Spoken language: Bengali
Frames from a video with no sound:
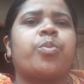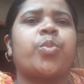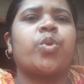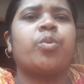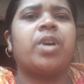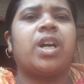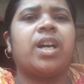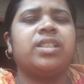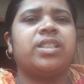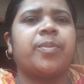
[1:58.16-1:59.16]

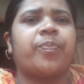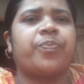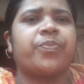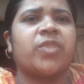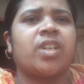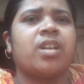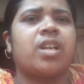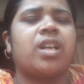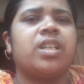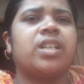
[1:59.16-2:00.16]
প্রভাস
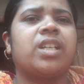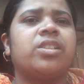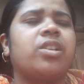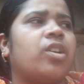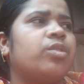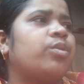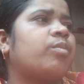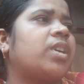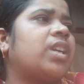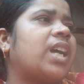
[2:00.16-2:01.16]
ইংরাজিতে হয়তো
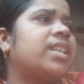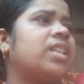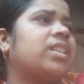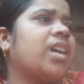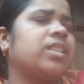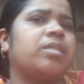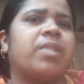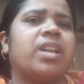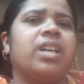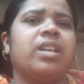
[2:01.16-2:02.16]
তোমার টাইটেল থাকতে
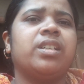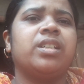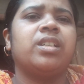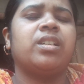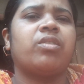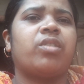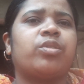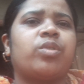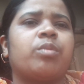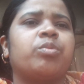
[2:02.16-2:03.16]
পারে
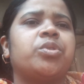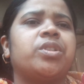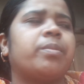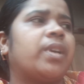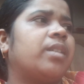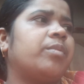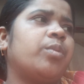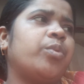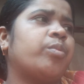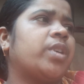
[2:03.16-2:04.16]
অতটা বুঝতে পারলাম
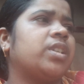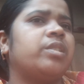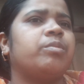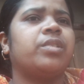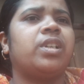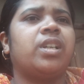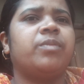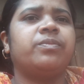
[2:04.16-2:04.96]
না প্রভাসই বললাম